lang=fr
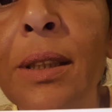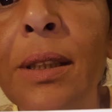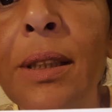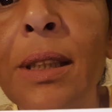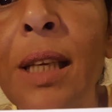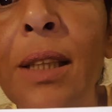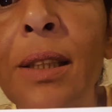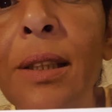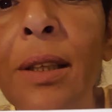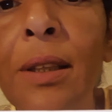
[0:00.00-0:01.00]
7,
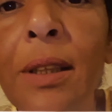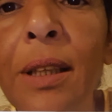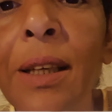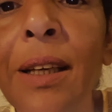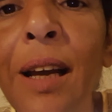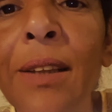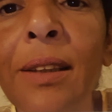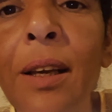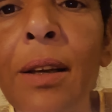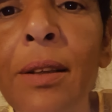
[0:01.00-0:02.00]

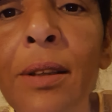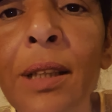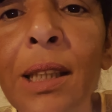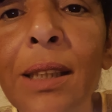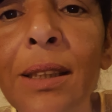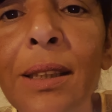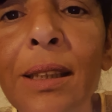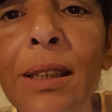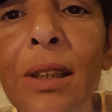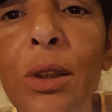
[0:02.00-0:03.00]
4,
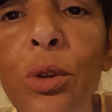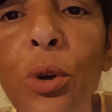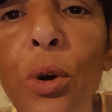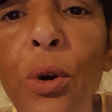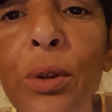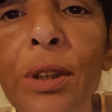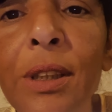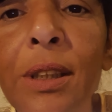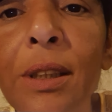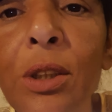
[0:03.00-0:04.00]
10,
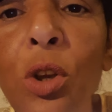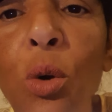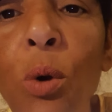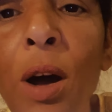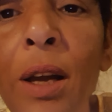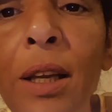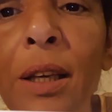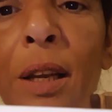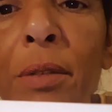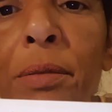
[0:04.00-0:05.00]
11, 3 et
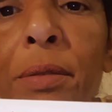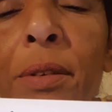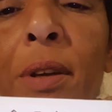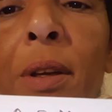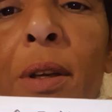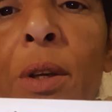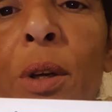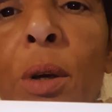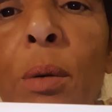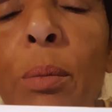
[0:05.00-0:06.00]
9.
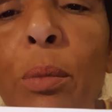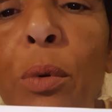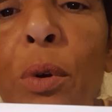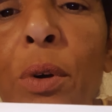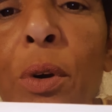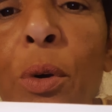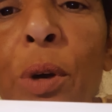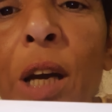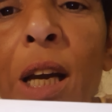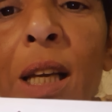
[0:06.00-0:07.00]
Mon
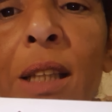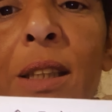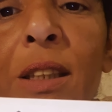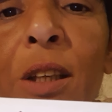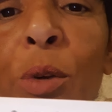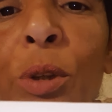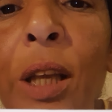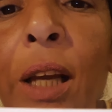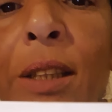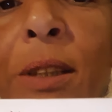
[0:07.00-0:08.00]
regret, c'est le
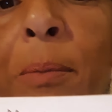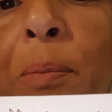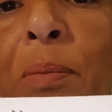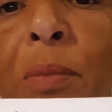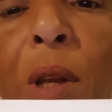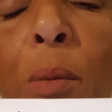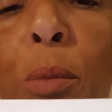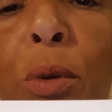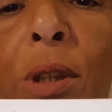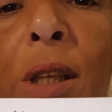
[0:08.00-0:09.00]
13.
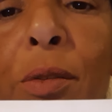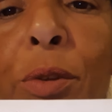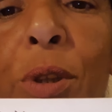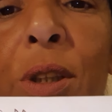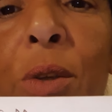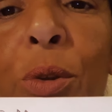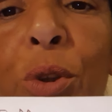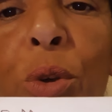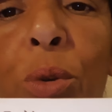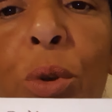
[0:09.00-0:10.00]
Mon téléphone
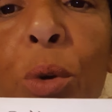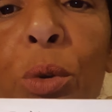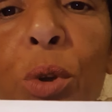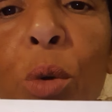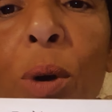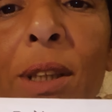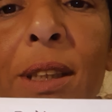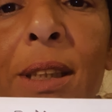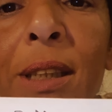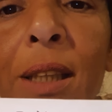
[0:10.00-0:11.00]
0033
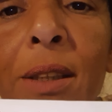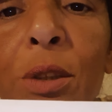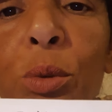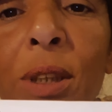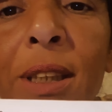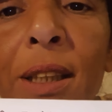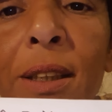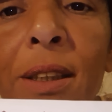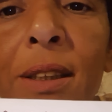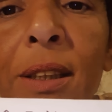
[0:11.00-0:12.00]
7
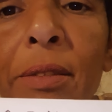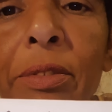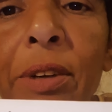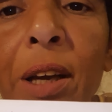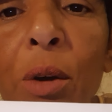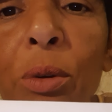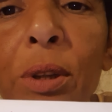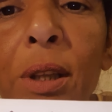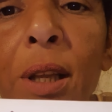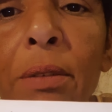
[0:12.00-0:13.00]
79
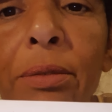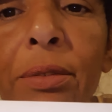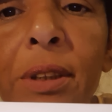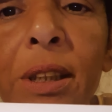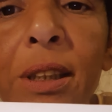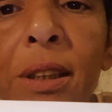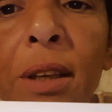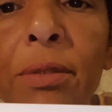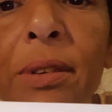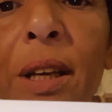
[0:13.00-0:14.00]
49
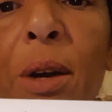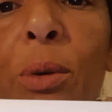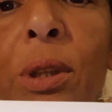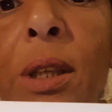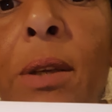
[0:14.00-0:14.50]
19 40.